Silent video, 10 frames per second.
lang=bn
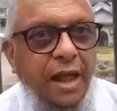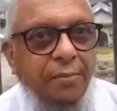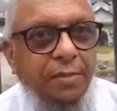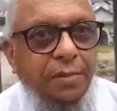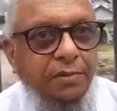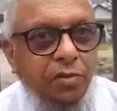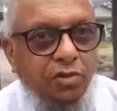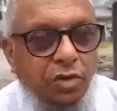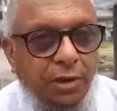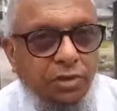আমি বিভিন্ন
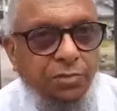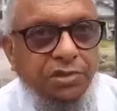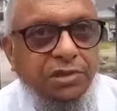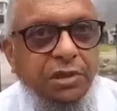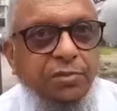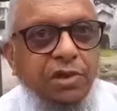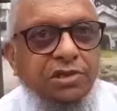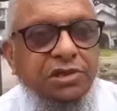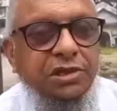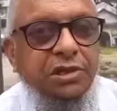সভা সমিতিতে
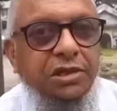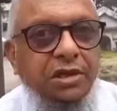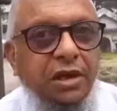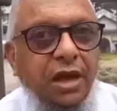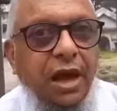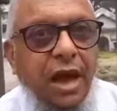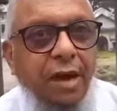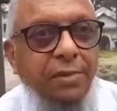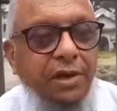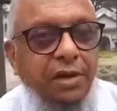বলেছি
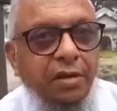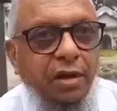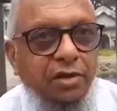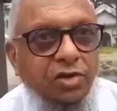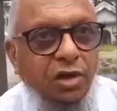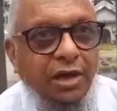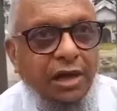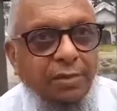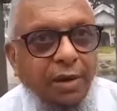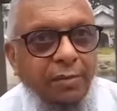আমি
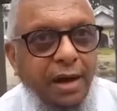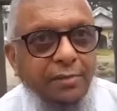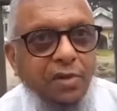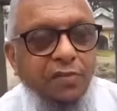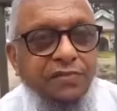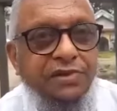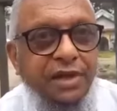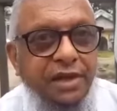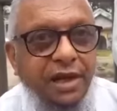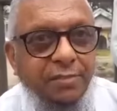সরকারিভাবে আমি
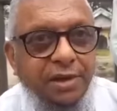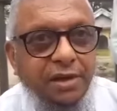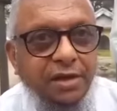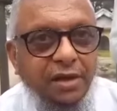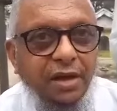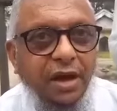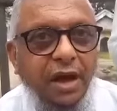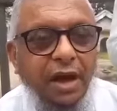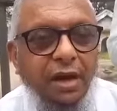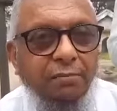অফিসিয়ালি আমি
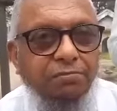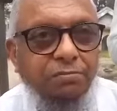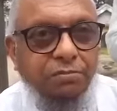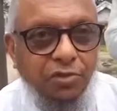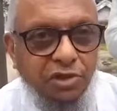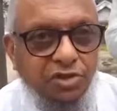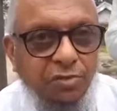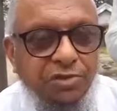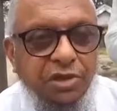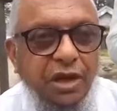পুলিশ
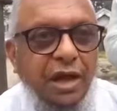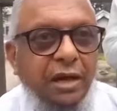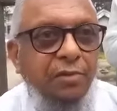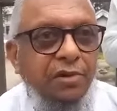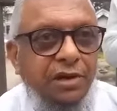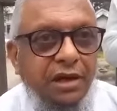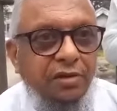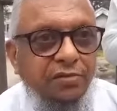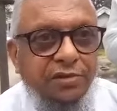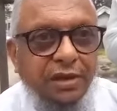কমিশনার এবং
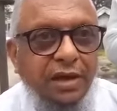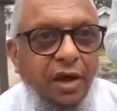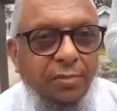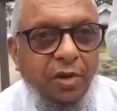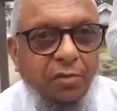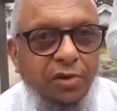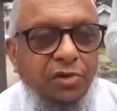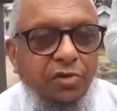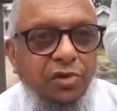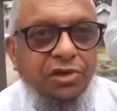রিটার্নিং অফিসারকেও আমি
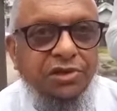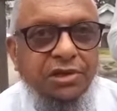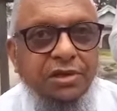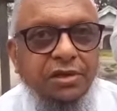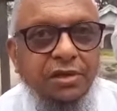অবহিত করেছি